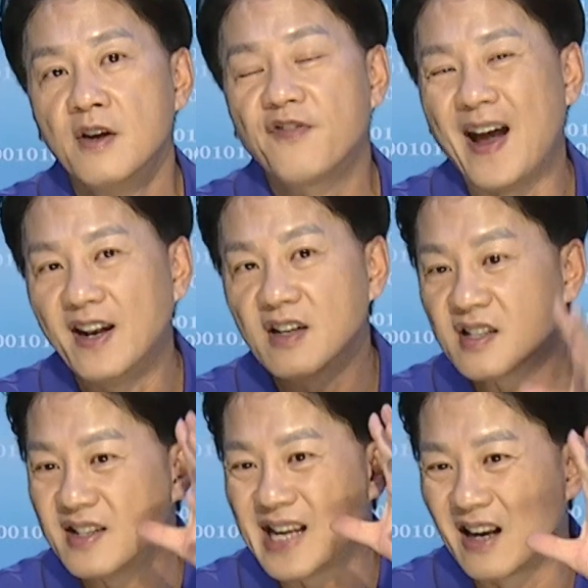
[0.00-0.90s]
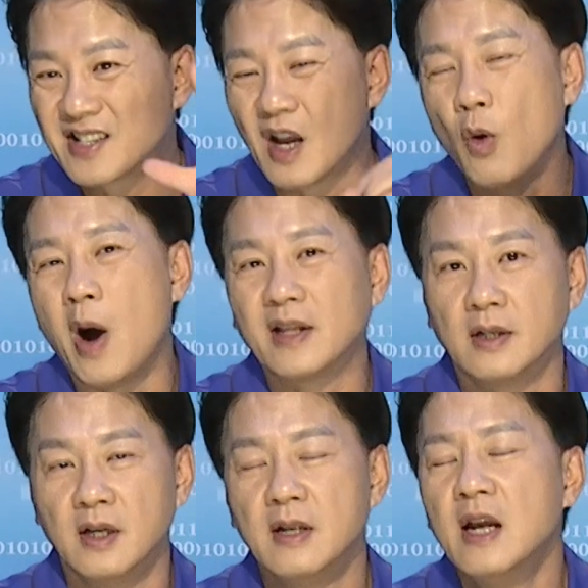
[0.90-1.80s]
反而是讲真话
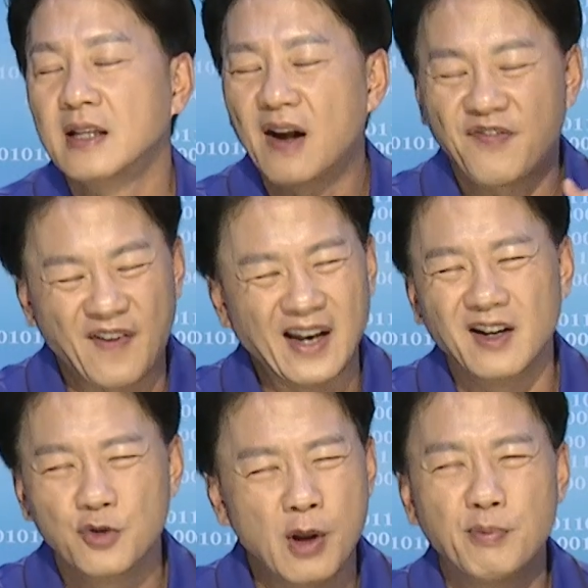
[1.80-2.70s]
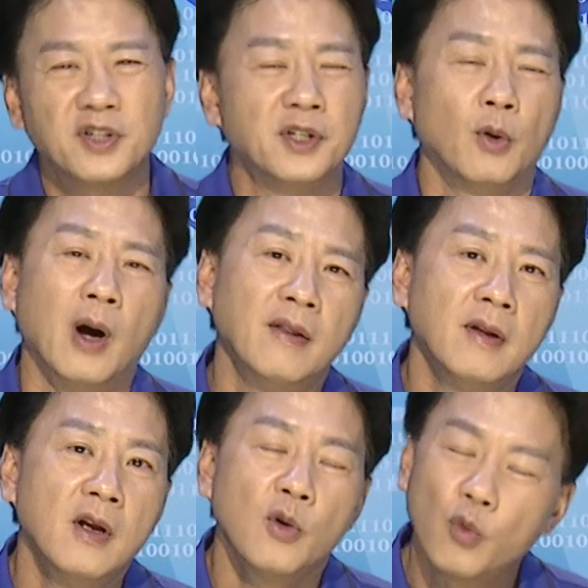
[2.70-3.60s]
的人，他反而越不喜欢。
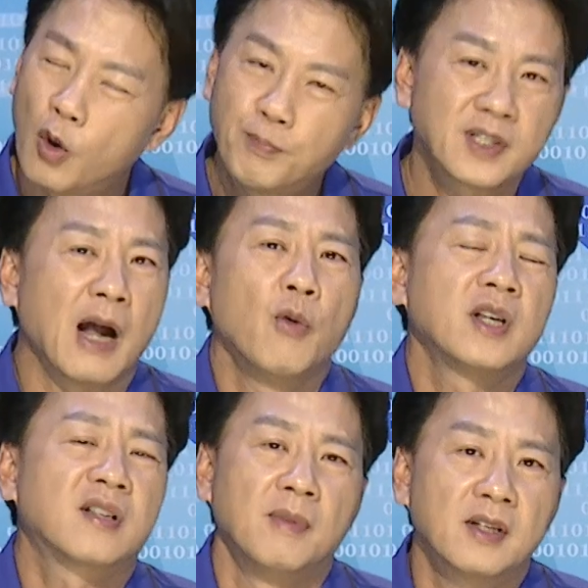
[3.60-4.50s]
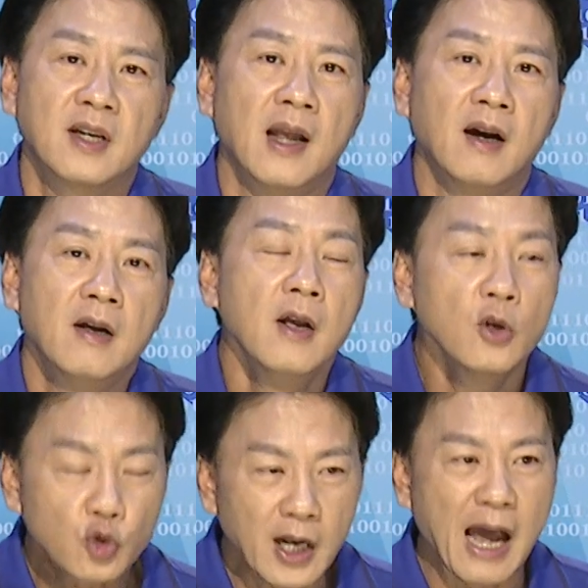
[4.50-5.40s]
我不知道为什么这样。
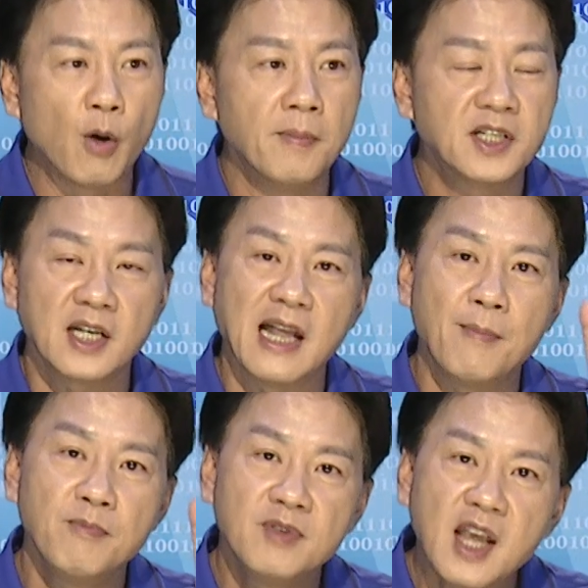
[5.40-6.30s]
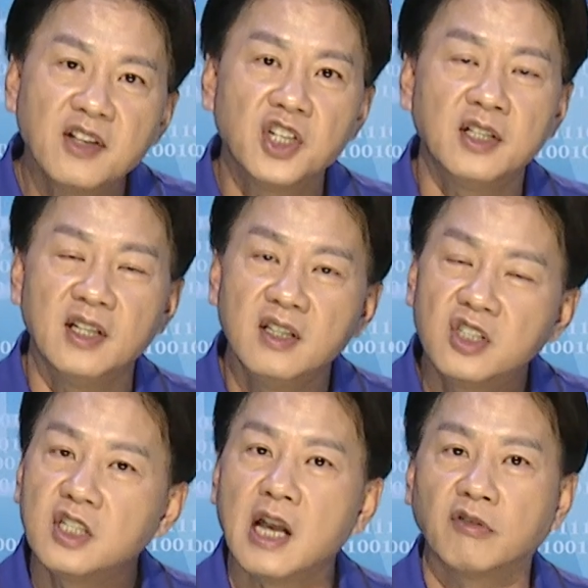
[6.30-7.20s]
虽然我们现在业绩第一、
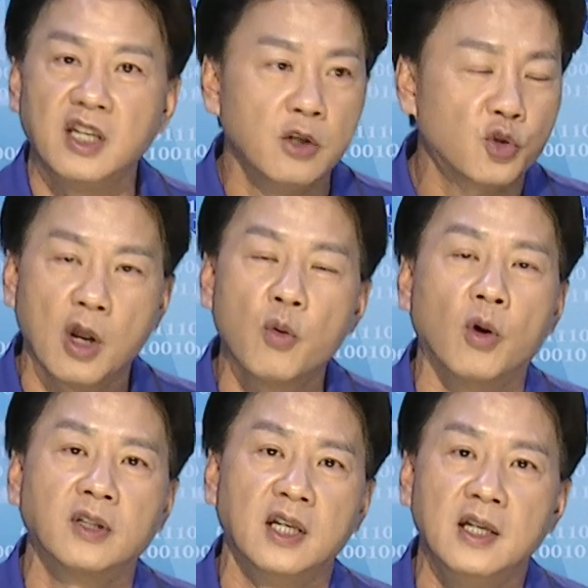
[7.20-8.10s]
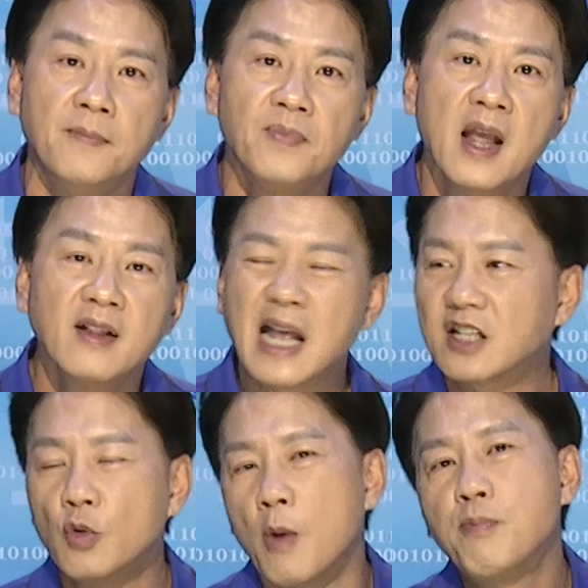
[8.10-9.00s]
绩效第一、全国第一，但
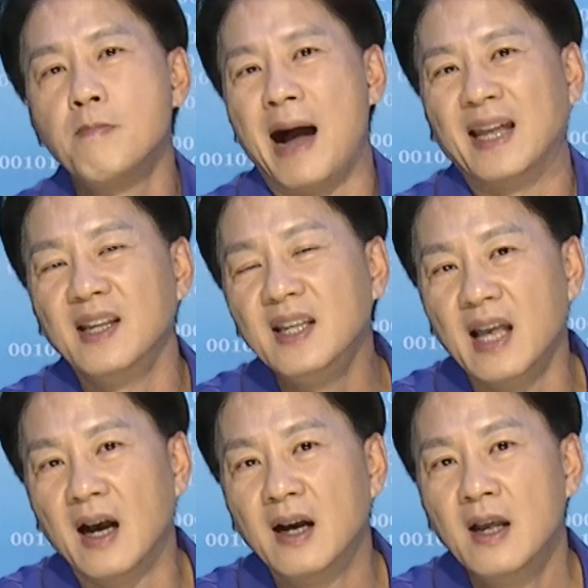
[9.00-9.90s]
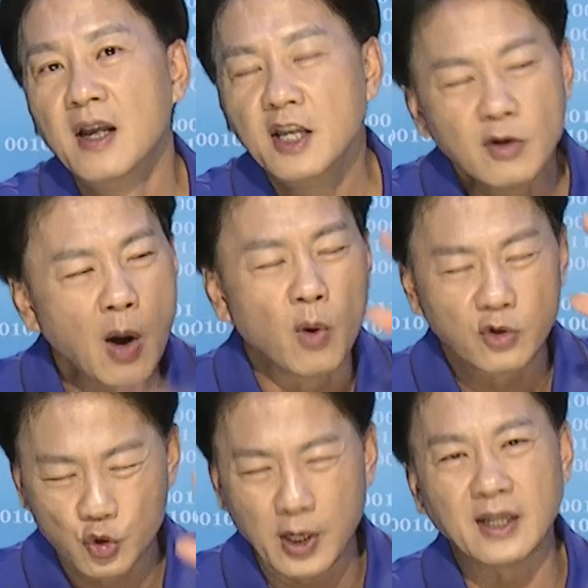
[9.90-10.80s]
是我不满意呀。因为我
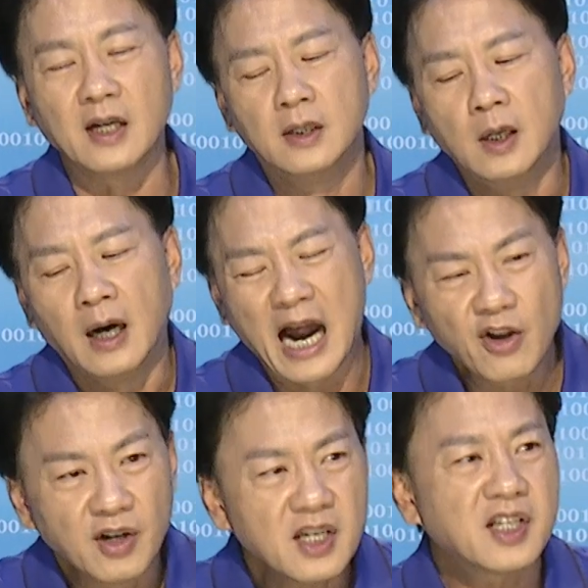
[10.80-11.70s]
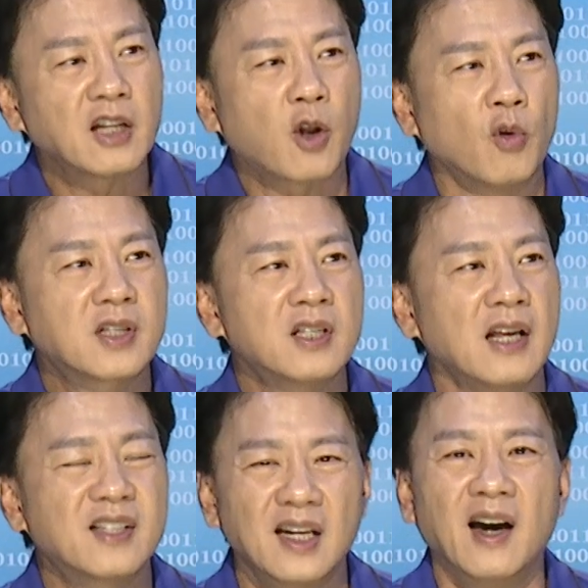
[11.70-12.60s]
觉得还有一些投资
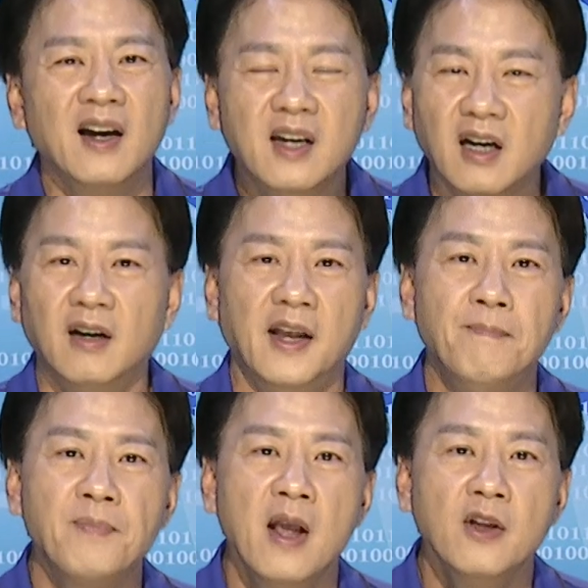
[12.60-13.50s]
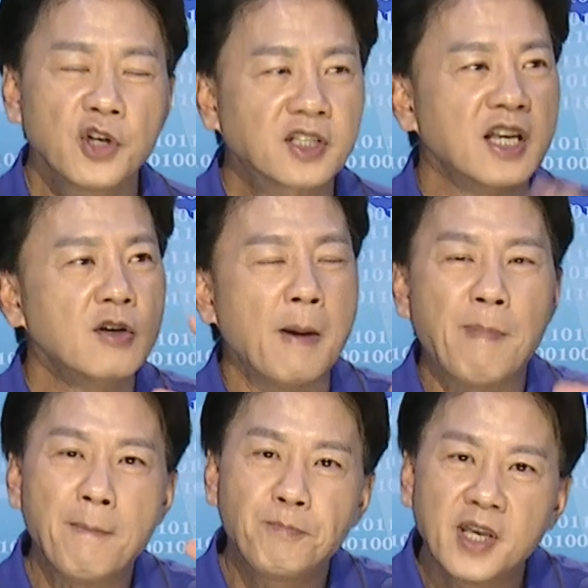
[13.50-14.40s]
人真的很可怜，就是因为
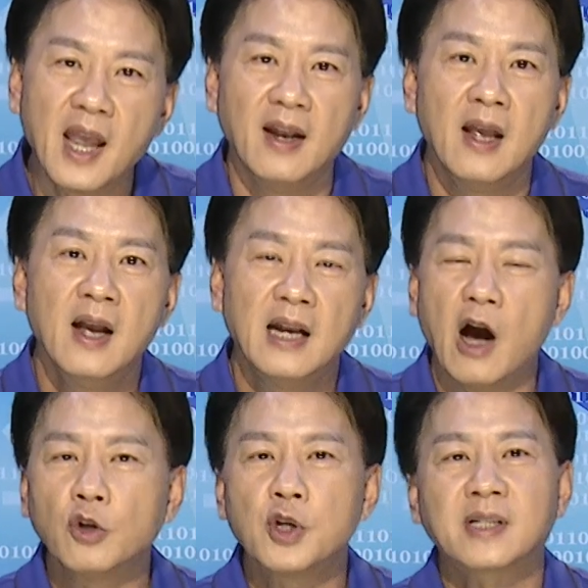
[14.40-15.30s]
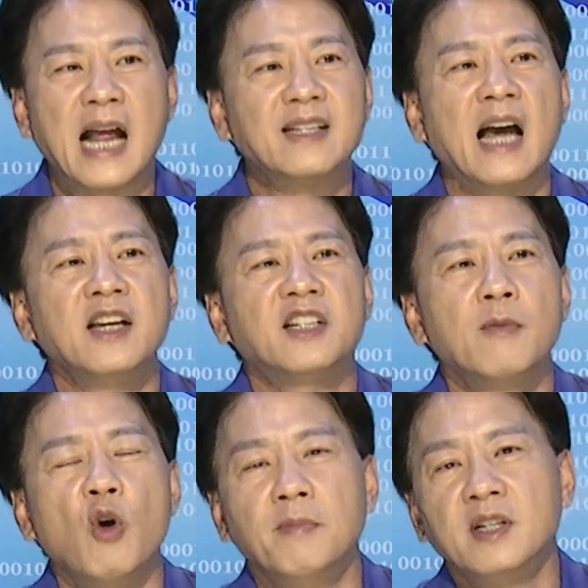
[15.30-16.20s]
被骗，然后去参加一
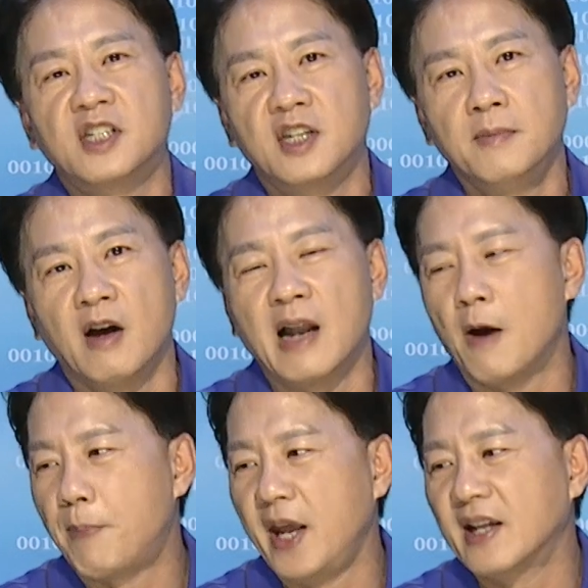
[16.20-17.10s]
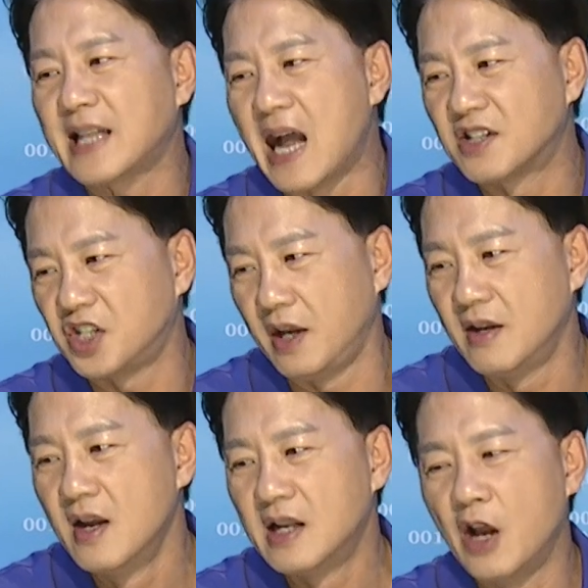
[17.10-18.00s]
些莫名其妙，然后赔了大
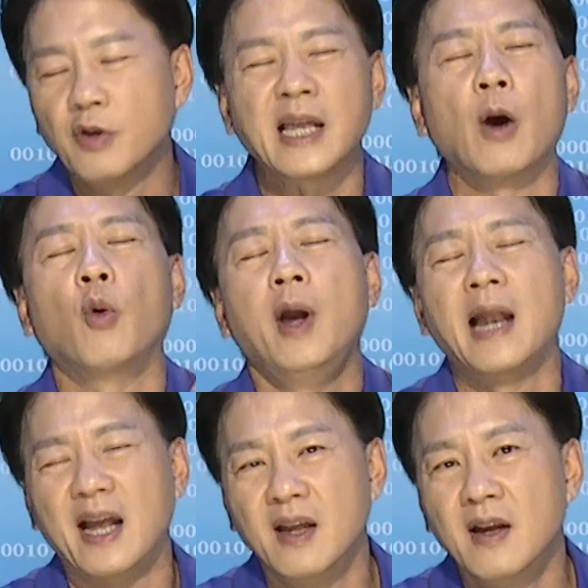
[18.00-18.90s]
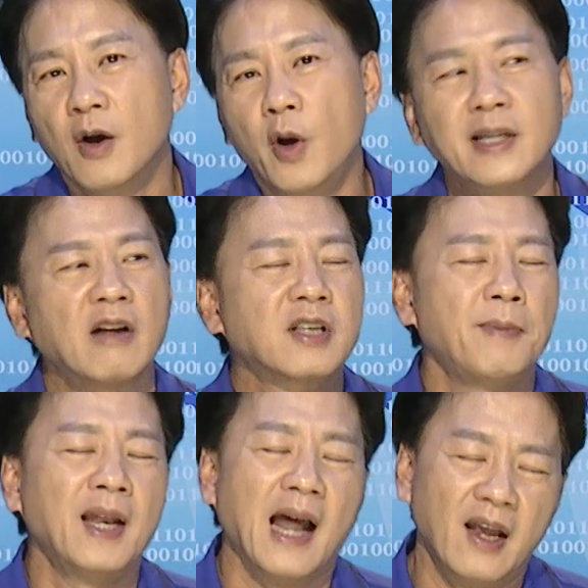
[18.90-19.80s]
钱，然后又再回来回到这
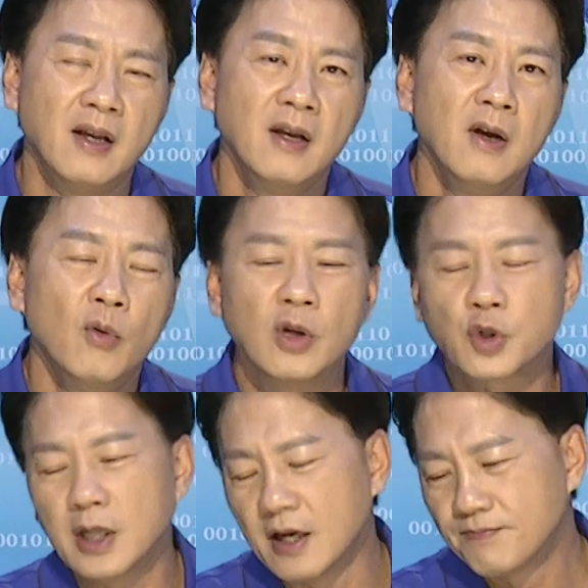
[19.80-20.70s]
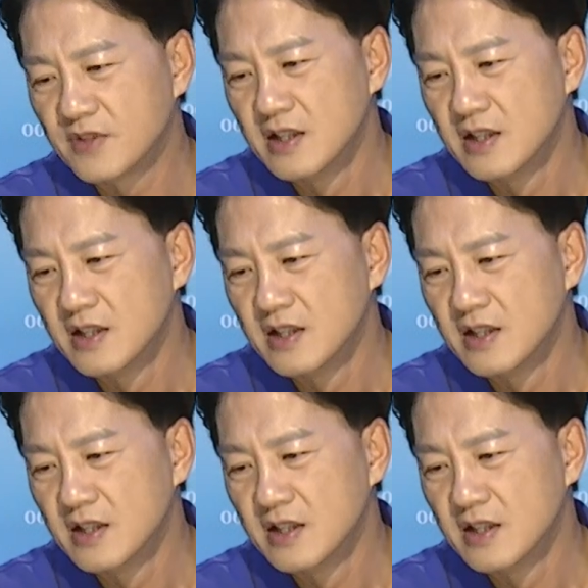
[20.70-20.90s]
边来。我觉得